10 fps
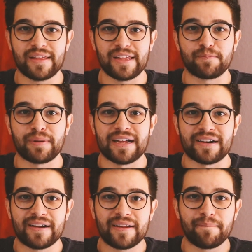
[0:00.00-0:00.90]

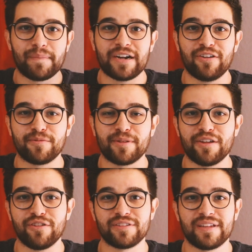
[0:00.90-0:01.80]
esperar, ver los
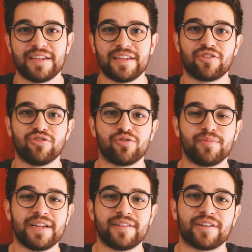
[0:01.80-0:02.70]
videos y
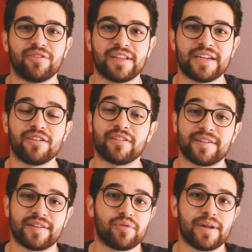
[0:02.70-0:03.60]
consumir este contenido que
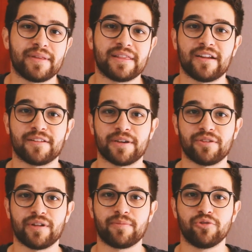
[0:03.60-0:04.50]
seguramente les va a
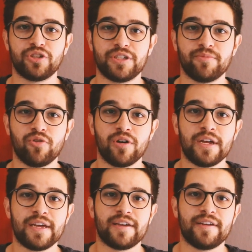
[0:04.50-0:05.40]
ayudar muchísimo.
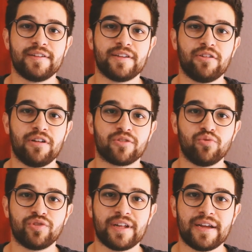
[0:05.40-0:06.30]
Y si no les
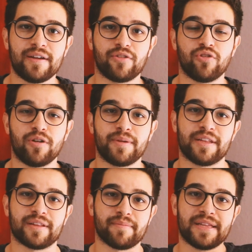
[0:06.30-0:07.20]
gusta, no
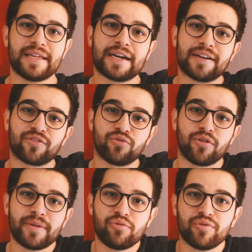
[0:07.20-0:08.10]
olviden también dejar su no
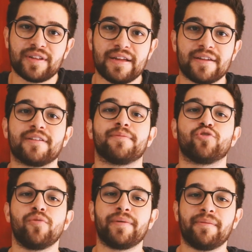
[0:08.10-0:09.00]
me gusta, es
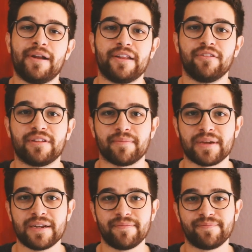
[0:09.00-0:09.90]
súper válido
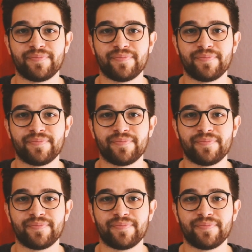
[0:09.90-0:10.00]
también.